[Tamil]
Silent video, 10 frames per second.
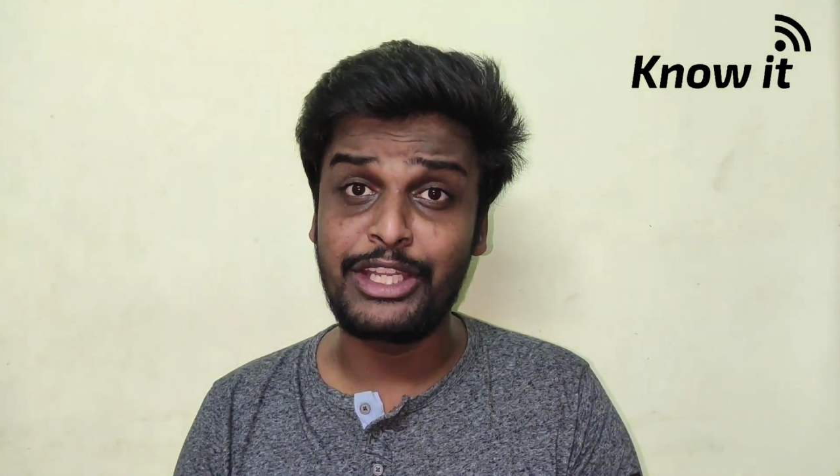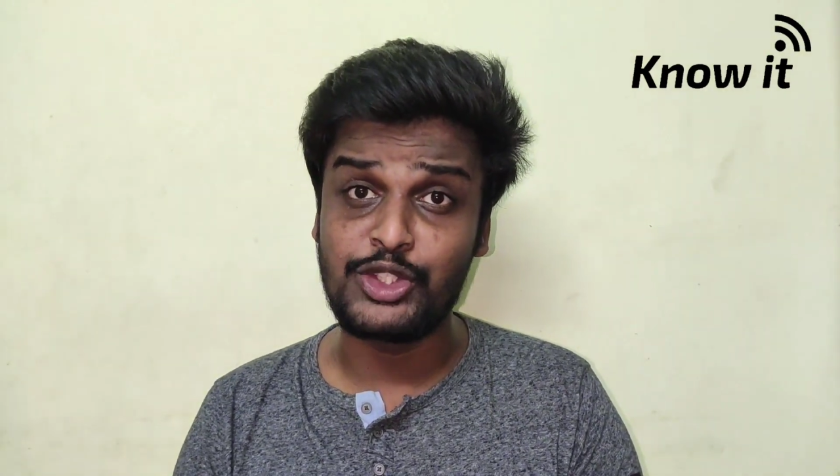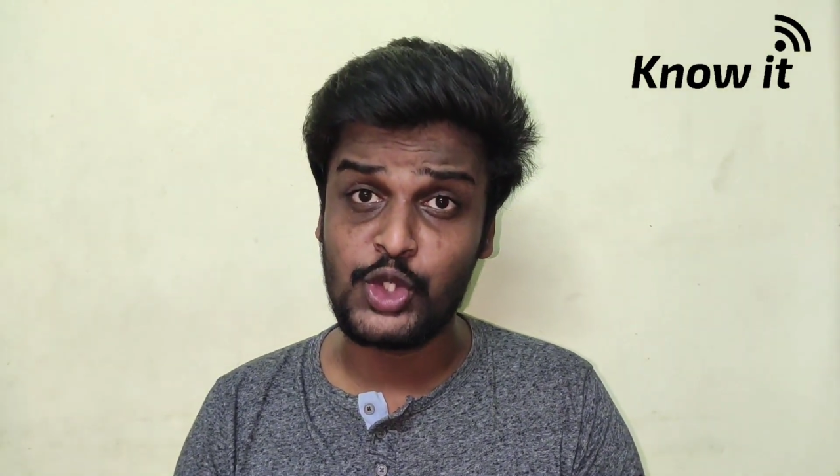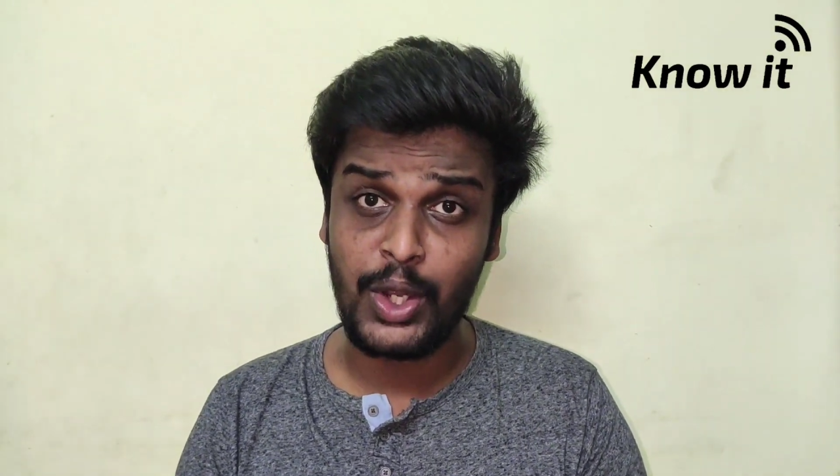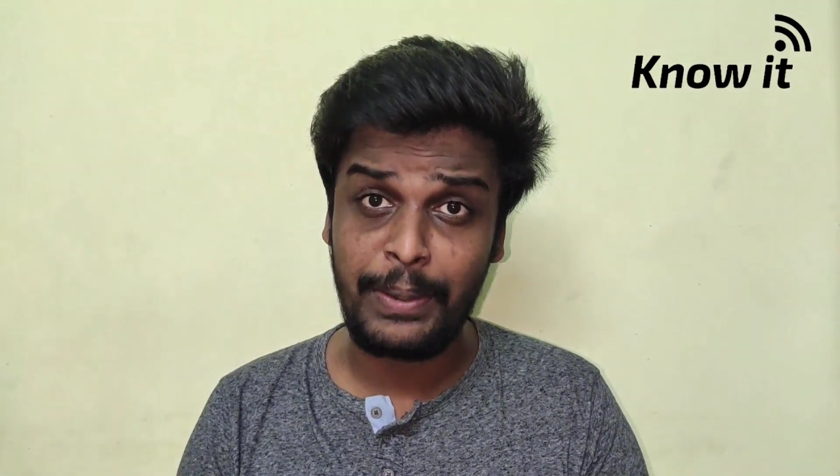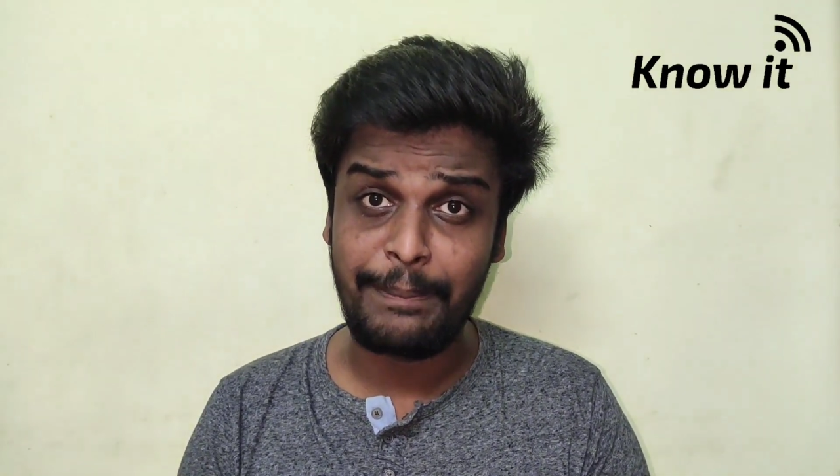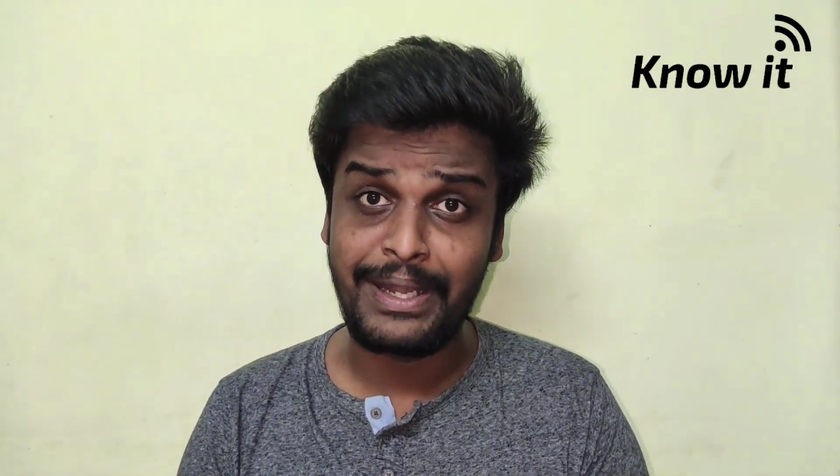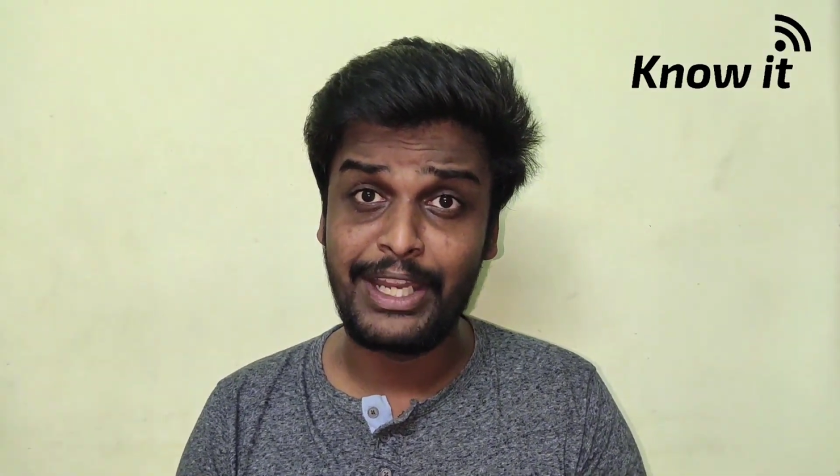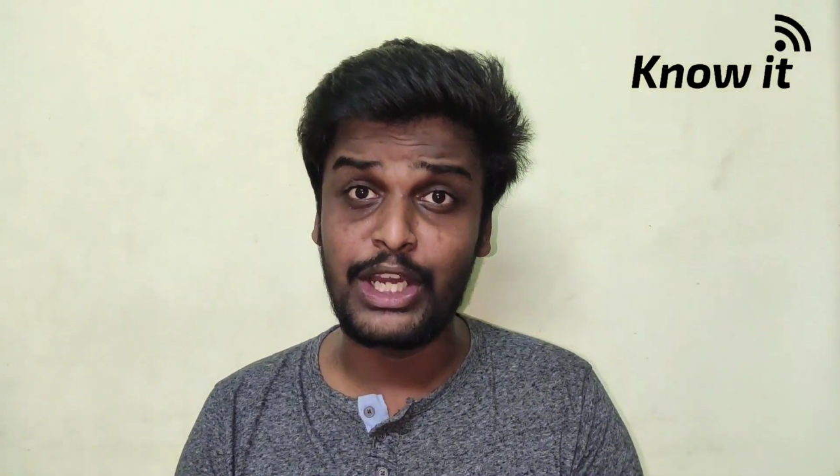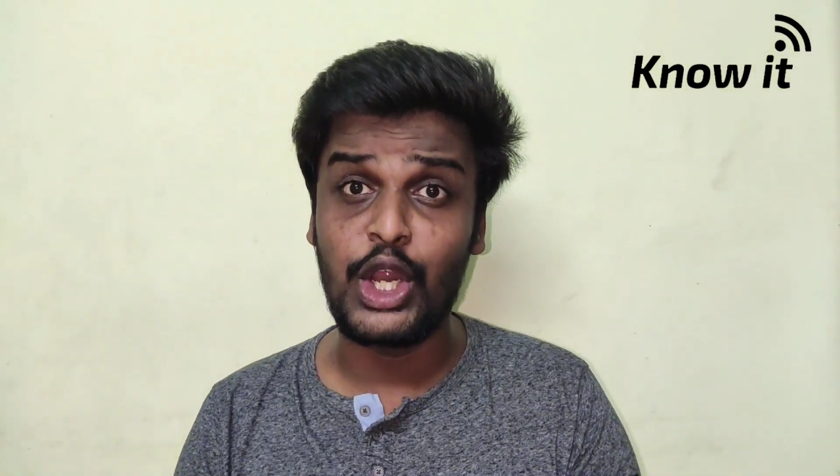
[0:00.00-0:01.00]
மீட்டிங் ஜாயின்
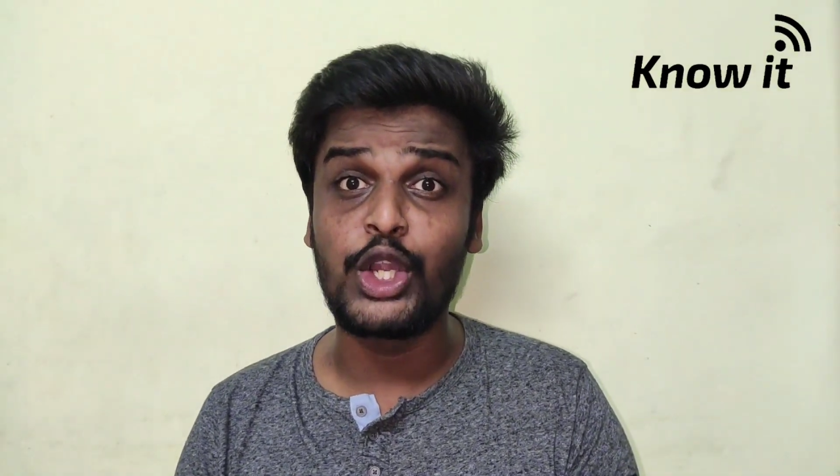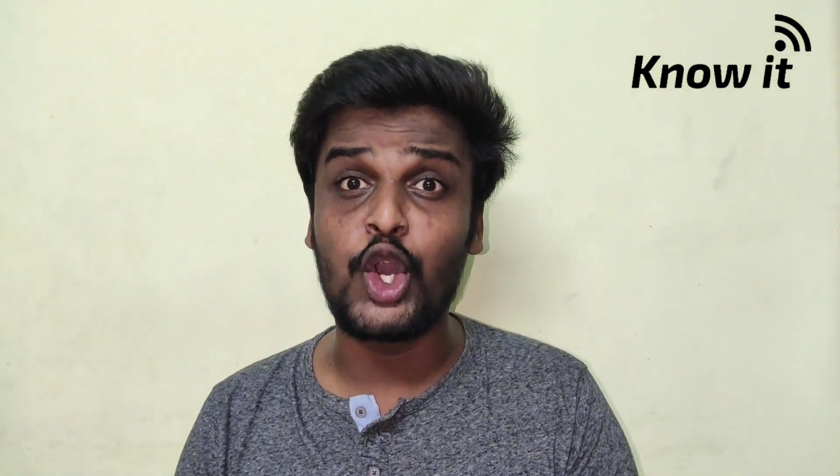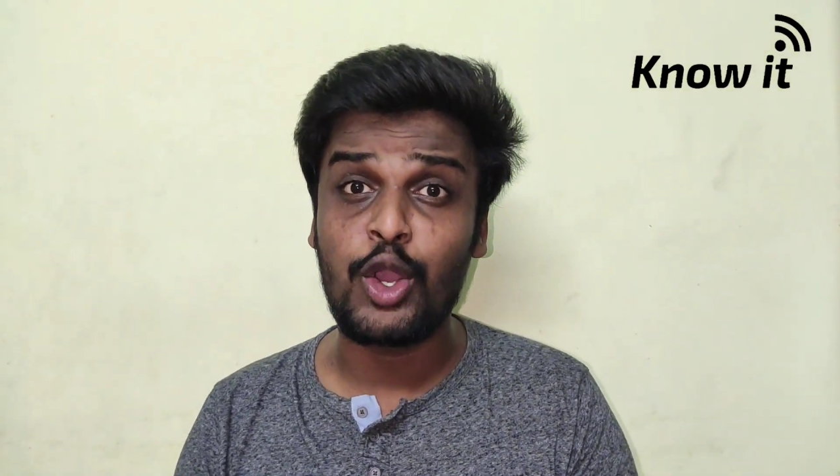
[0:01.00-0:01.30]
பண்ணிக்கலாம்